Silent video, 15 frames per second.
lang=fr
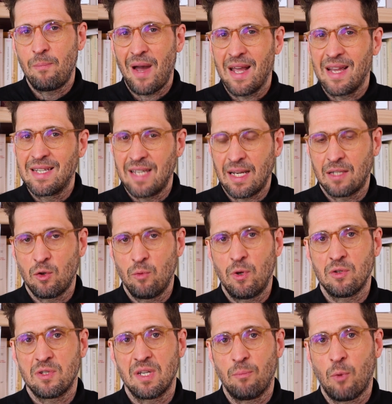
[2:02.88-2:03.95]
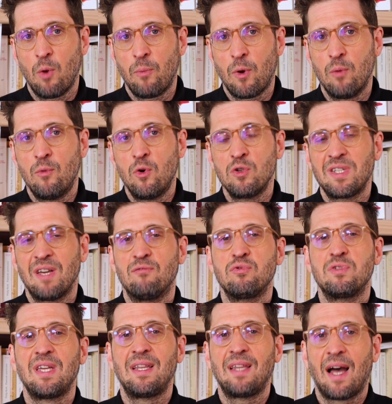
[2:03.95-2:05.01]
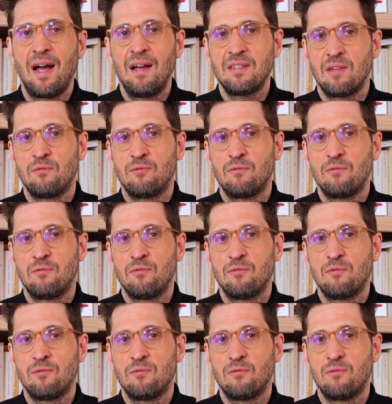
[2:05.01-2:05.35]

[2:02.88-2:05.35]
pas exactement de ses propres mots, ça vous aidera,